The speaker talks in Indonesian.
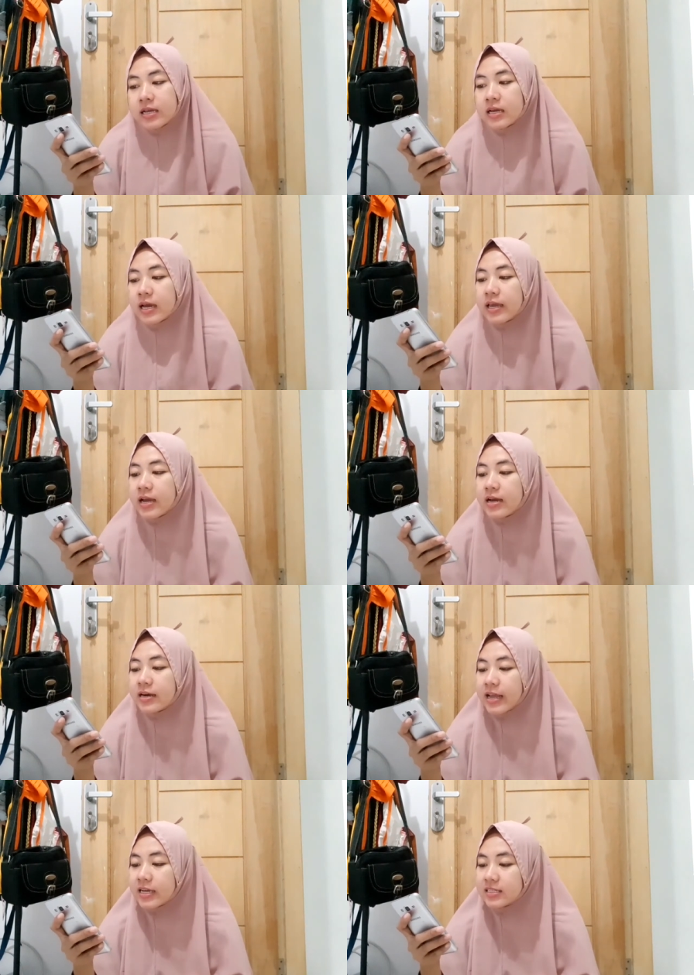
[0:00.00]
kayak
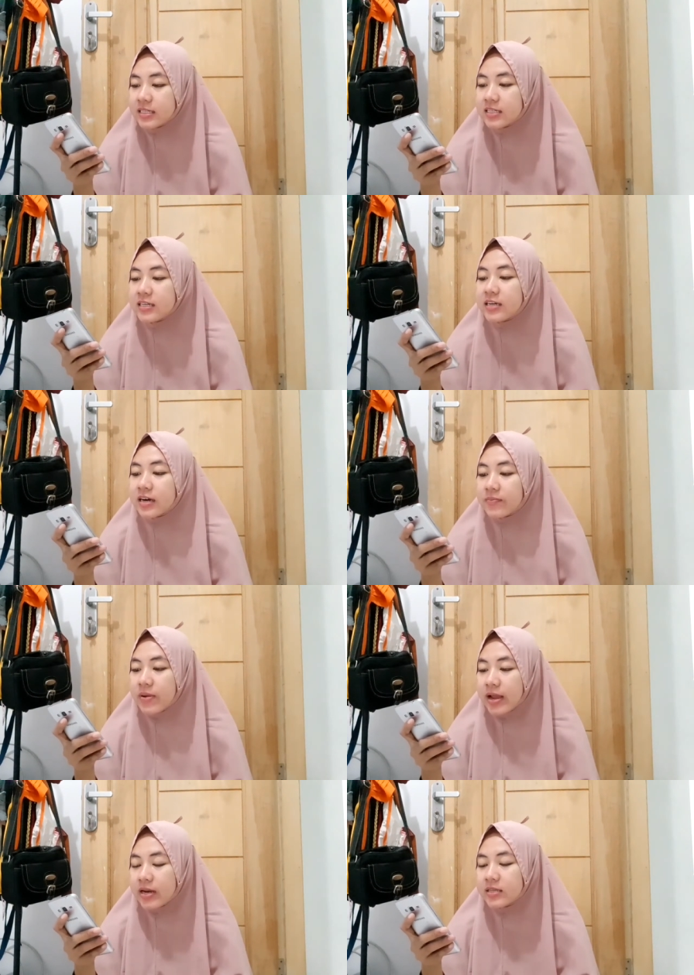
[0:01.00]
nge-reaction girl
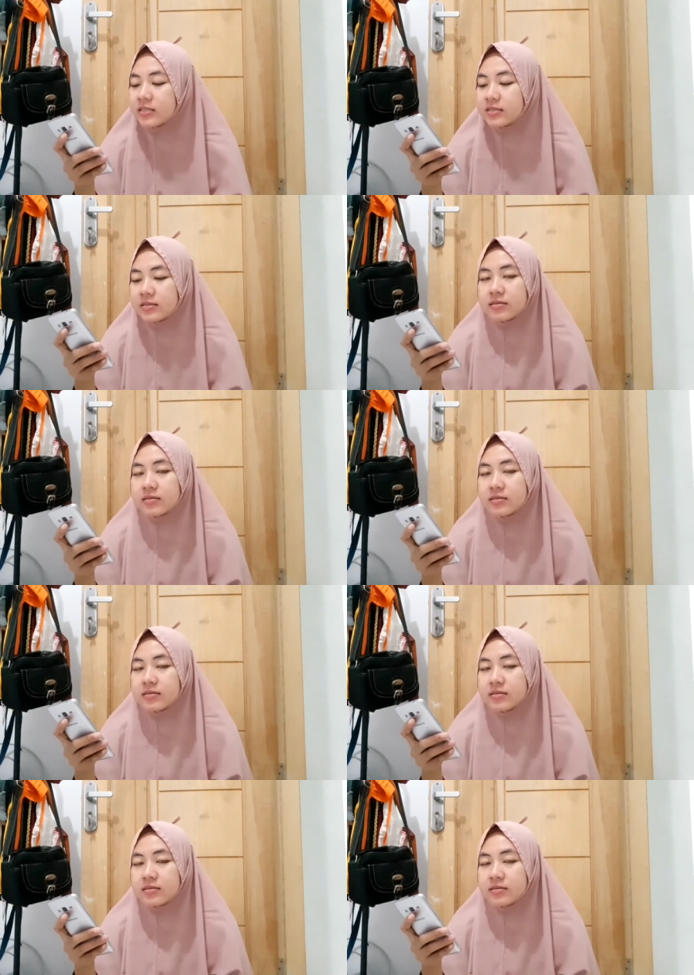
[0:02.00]
bands